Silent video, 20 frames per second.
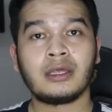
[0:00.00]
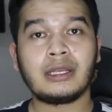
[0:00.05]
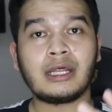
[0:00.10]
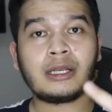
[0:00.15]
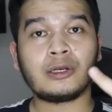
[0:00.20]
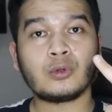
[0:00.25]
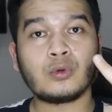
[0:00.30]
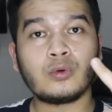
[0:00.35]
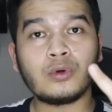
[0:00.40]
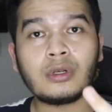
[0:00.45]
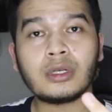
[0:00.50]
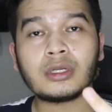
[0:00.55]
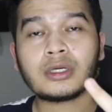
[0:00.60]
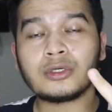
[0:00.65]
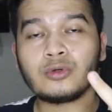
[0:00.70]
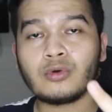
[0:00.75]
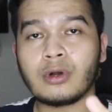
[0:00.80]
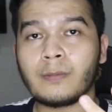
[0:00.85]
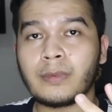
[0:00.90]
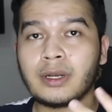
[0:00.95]
dan gol
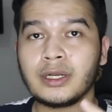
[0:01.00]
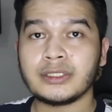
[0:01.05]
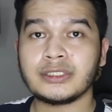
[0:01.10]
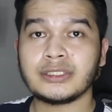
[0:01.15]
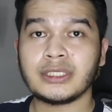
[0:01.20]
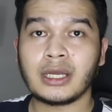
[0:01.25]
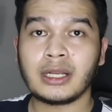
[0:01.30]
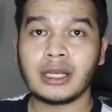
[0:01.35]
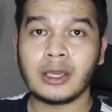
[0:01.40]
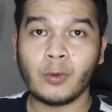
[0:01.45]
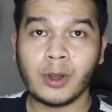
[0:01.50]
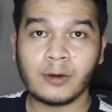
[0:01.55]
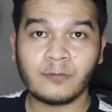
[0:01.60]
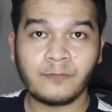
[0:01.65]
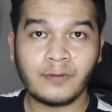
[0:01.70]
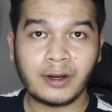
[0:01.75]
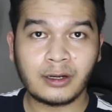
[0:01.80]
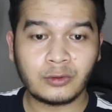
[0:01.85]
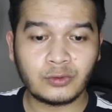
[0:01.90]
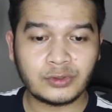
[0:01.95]
kedua Malaysia lewat
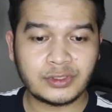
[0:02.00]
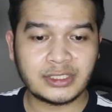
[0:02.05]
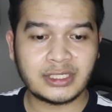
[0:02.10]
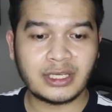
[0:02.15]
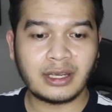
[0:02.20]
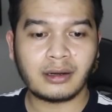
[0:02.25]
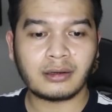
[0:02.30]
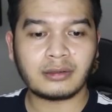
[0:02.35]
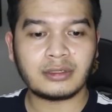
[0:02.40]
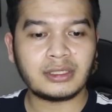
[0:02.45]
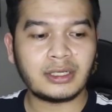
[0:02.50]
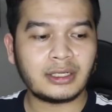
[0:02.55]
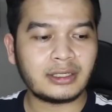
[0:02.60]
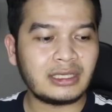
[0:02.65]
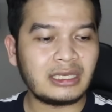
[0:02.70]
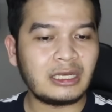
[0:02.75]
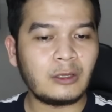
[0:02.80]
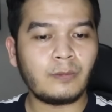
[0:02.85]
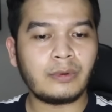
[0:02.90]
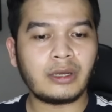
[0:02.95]
Fergus Tierney
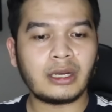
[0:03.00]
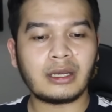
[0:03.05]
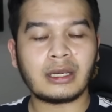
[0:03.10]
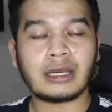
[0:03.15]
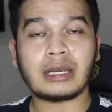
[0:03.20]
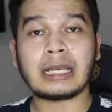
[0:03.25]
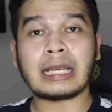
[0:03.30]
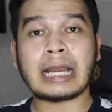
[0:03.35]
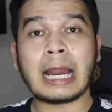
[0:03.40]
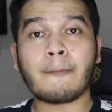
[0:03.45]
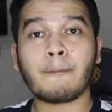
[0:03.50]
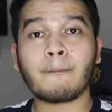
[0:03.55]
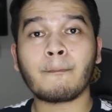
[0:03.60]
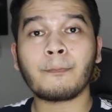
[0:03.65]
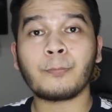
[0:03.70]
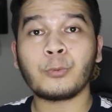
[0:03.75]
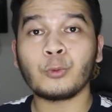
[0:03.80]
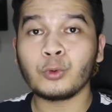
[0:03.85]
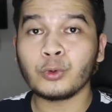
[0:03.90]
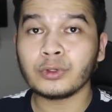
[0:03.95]
lagi di menit
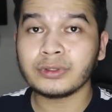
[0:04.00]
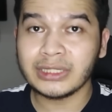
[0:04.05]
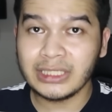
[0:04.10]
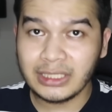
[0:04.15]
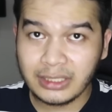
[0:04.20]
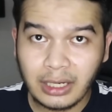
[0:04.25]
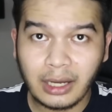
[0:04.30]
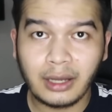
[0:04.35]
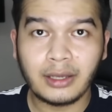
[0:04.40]
63.